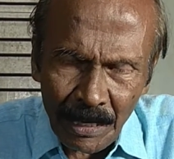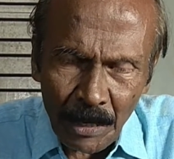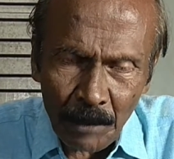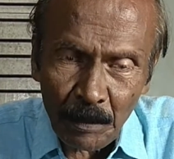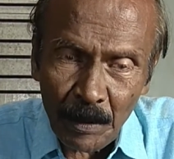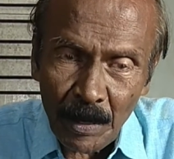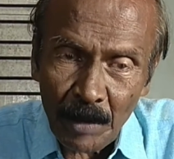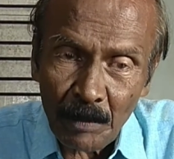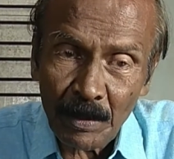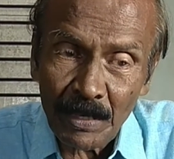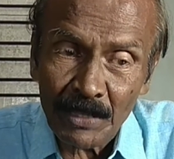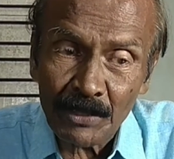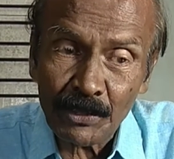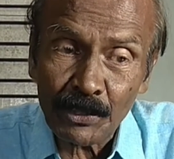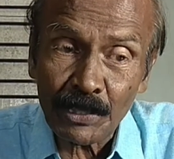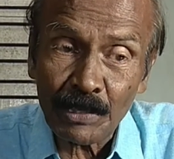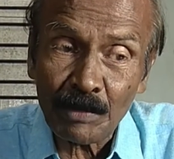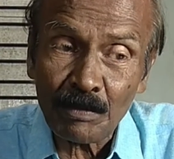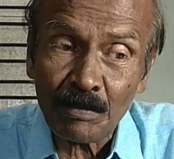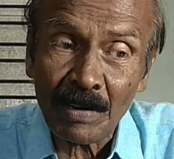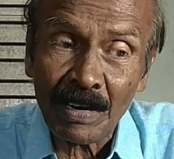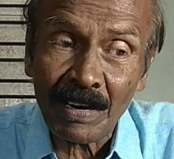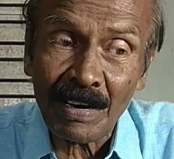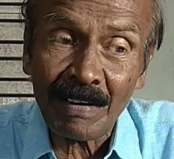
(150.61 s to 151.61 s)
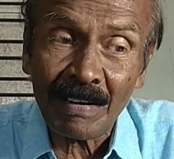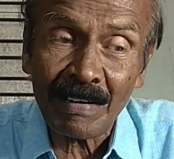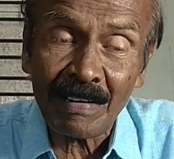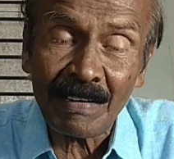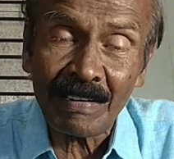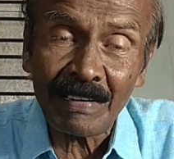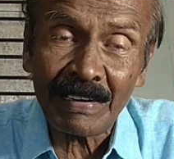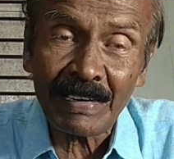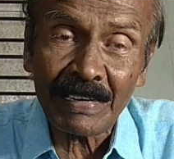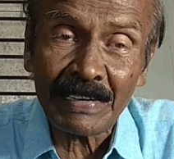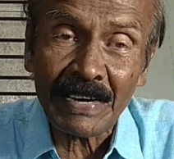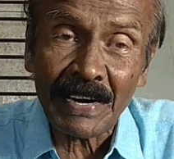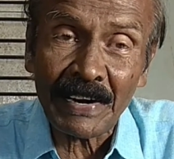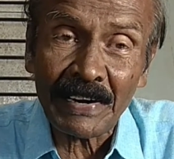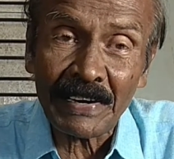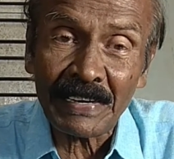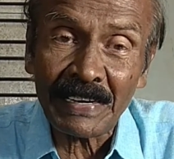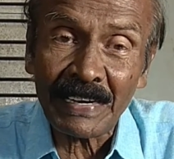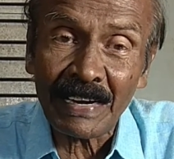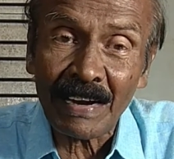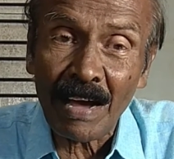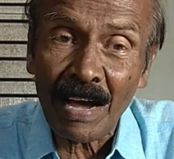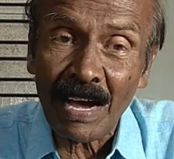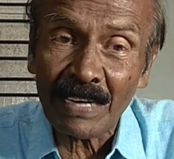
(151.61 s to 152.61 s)
இப்போ எப்படி சினிமாவில்
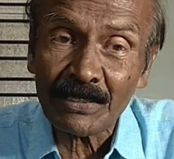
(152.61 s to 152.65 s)
நடிக்கிற